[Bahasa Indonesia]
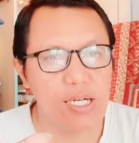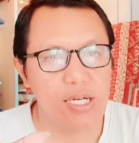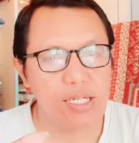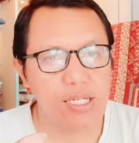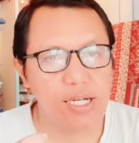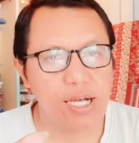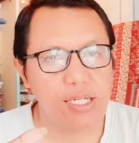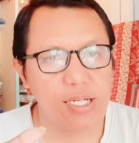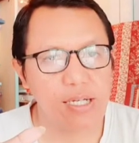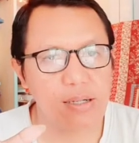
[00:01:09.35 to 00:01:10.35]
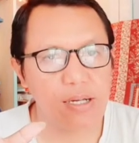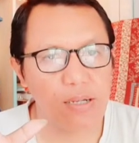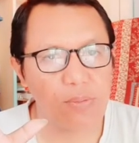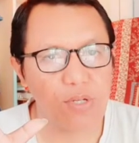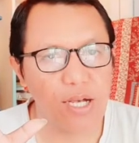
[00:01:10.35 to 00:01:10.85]
ketika
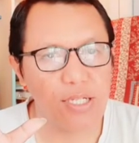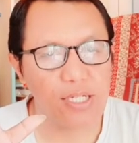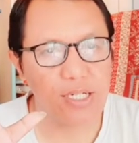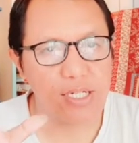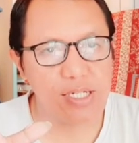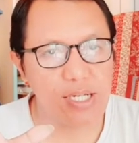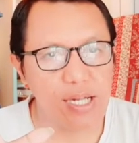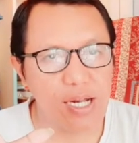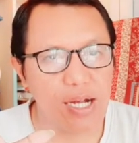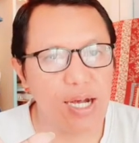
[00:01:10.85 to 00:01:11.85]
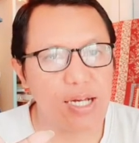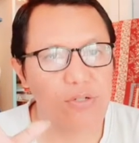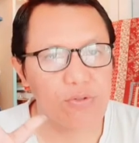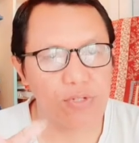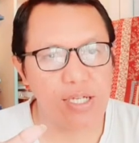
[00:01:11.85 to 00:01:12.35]
Anda punya ciri ini Anda akan
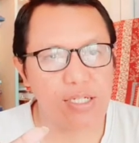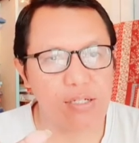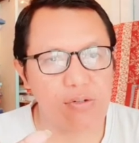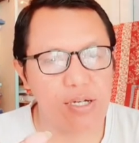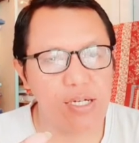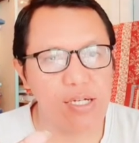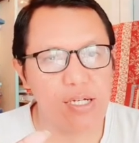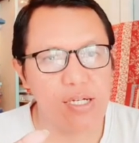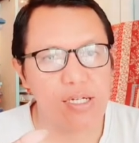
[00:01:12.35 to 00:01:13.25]
sukses. Oke.